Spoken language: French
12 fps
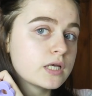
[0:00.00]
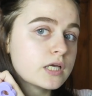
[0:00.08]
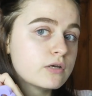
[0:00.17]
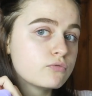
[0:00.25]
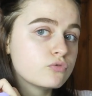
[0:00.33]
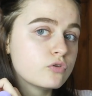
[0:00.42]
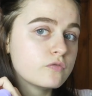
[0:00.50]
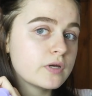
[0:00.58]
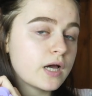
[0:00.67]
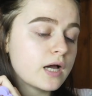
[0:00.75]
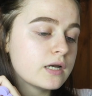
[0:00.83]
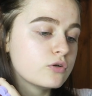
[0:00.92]
Et vous
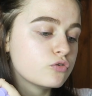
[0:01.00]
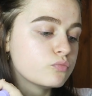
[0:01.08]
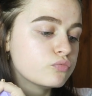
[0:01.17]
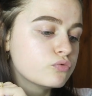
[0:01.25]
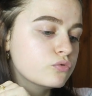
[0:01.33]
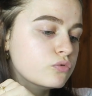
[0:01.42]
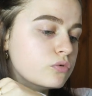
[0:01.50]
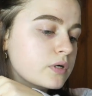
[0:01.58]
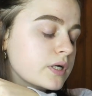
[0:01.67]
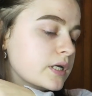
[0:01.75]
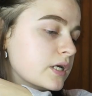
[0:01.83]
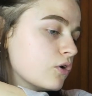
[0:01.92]
devez aller au bout
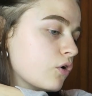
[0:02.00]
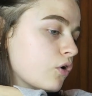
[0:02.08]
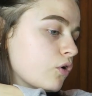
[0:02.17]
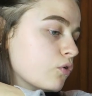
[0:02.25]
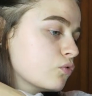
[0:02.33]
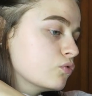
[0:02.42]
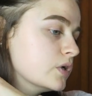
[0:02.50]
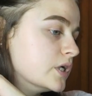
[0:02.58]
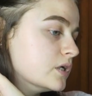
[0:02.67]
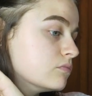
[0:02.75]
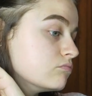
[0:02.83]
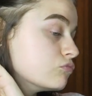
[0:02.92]
et
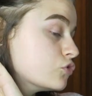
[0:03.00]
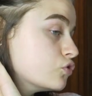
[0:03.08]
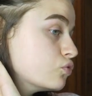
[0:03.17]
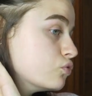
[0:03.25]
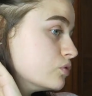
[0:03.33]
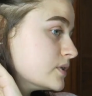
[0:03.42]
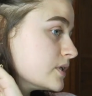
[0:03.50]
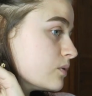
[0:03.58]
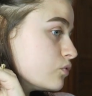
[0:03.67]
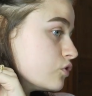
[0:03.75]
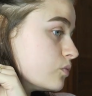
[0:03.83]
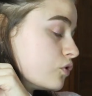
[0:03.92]
enrouler tout
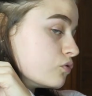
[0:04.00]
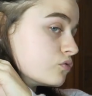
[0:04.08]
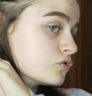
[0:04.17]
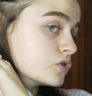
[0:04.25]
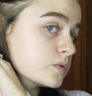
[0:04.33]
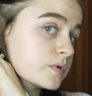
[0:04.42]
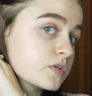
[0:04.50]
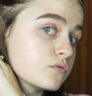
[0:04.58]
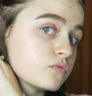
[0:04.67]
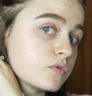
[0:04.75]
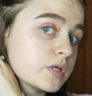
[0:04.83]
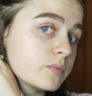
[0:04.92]
simplement. Je ne sais pas si
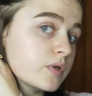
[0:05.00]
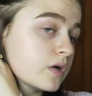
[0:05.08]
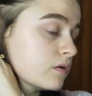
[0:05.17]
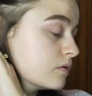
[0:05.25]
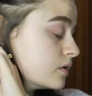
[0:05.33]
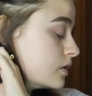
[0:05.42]
vous voyez bien.